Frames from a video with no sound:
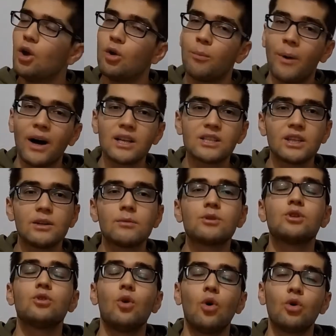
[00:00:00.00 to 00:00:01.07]

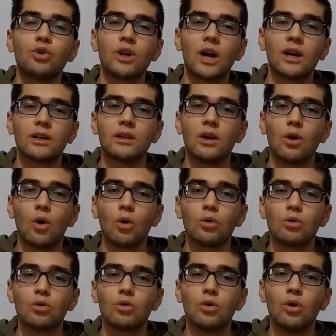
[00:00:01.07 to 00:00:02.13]
bazılarımızın ön yargıları
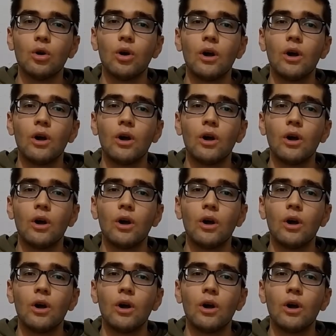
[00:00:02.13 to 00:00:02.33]
olduğunu,